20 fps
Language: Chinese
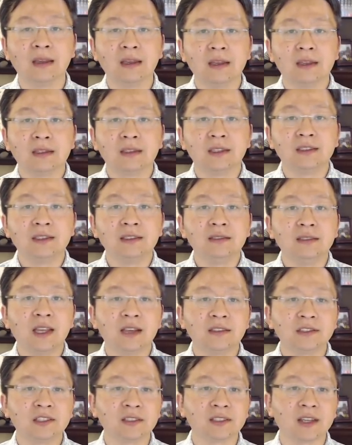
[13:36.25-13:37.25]
那今
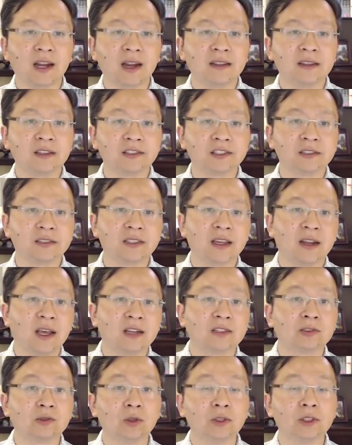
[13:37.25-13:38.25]
天剩下来的时间
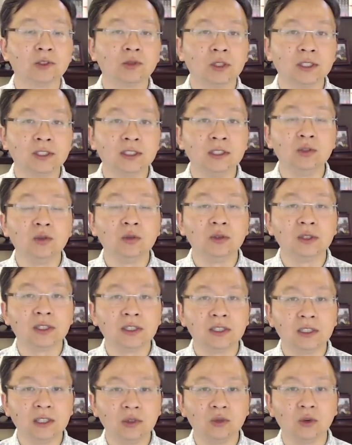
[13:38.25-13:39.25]
来说一说金庸
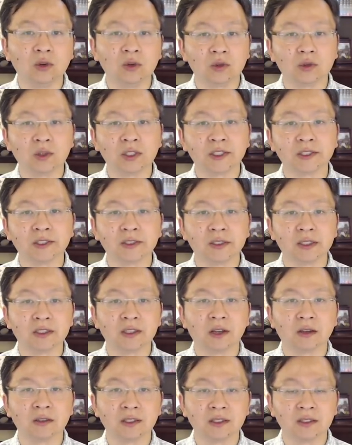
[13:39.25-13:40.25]
和李勇过世的
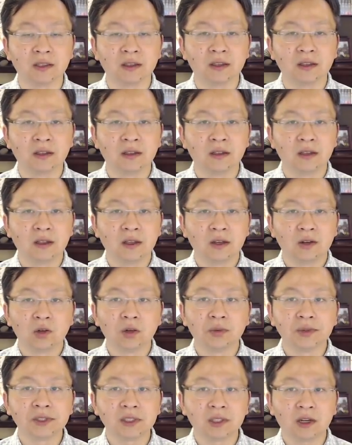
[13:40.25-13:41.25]
消息。
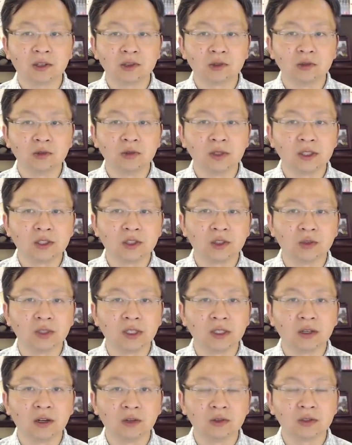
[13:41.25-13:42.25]
我不知道中国的九
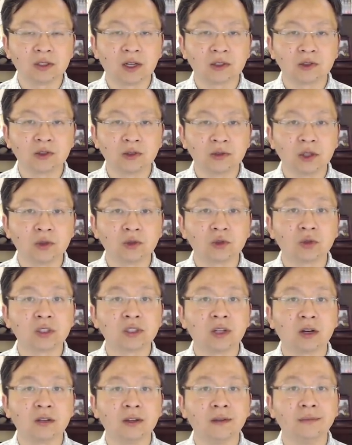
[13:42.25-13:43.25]
零后当中有多
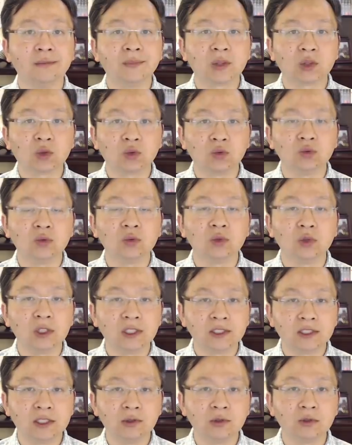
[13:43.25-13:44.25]
少人读
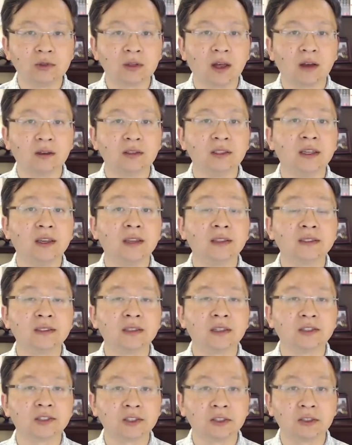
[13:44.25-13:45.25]
过金庸老爷子
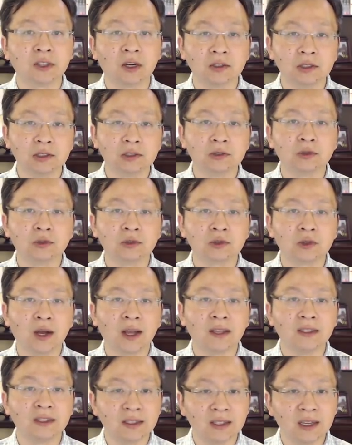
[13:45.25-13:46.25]
的《射雕英雄
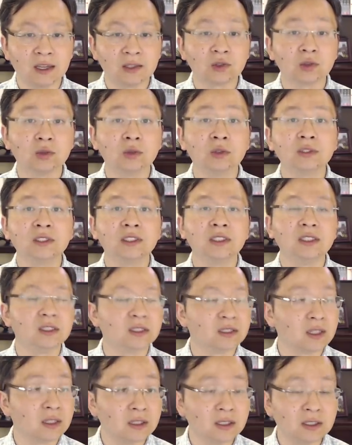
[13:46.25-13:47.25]
传》《倚天屠龙记》
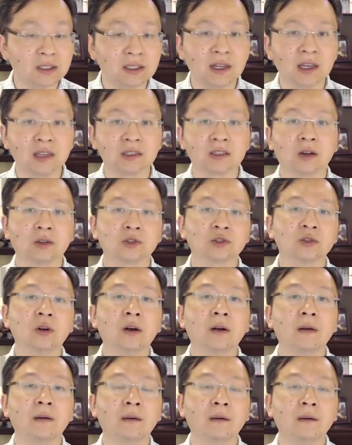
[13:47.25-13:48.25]
这一系列小
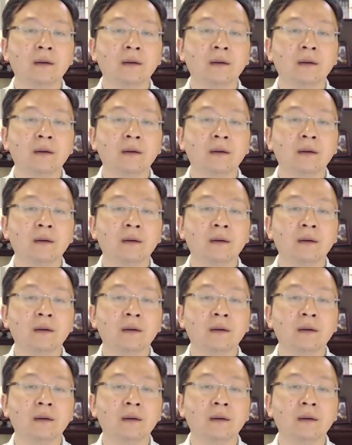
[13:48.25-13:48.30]
说。